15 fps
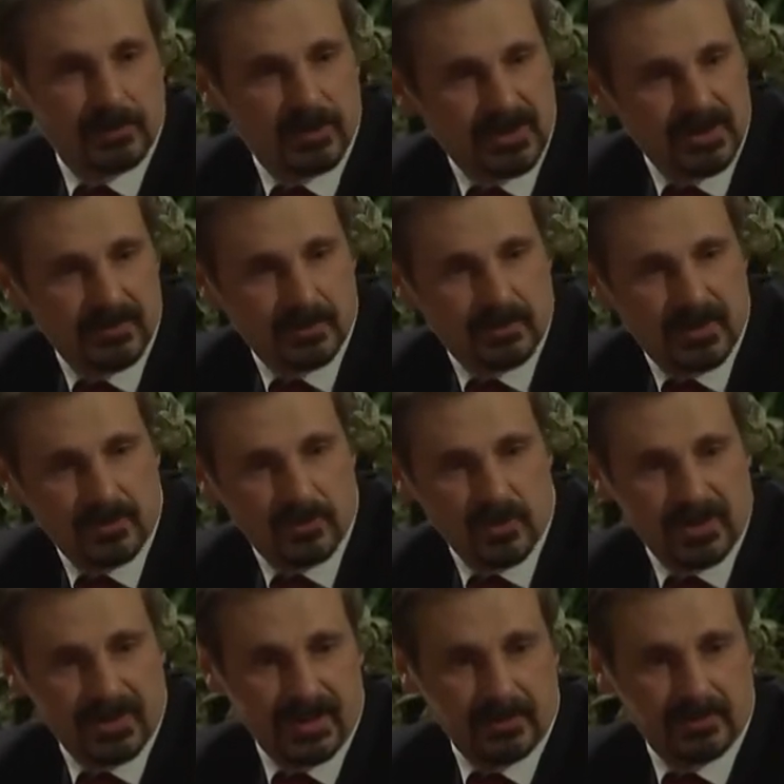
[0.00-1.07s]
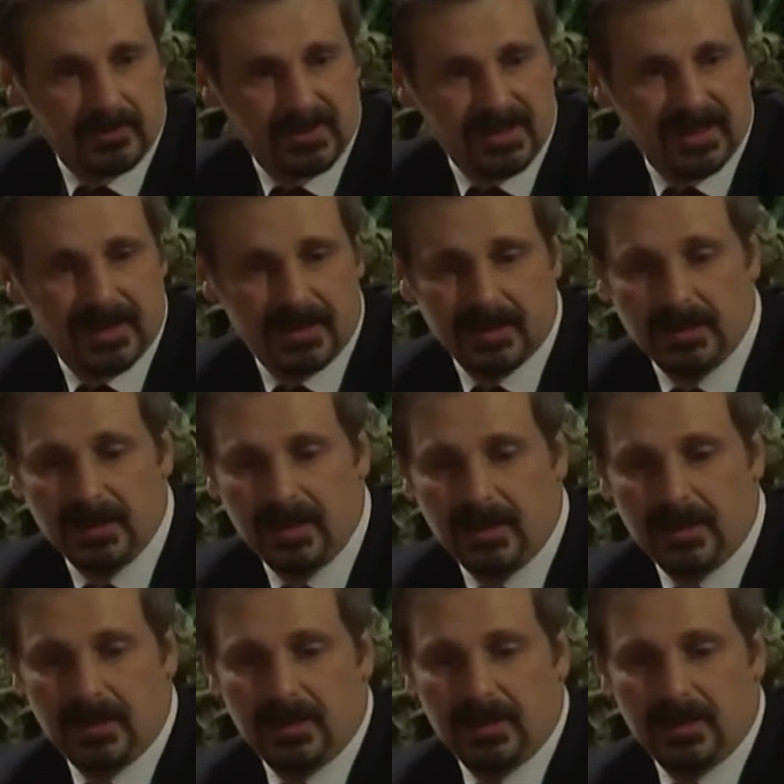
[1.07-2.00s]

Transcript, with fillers: motivi non è riuscita a raccontare.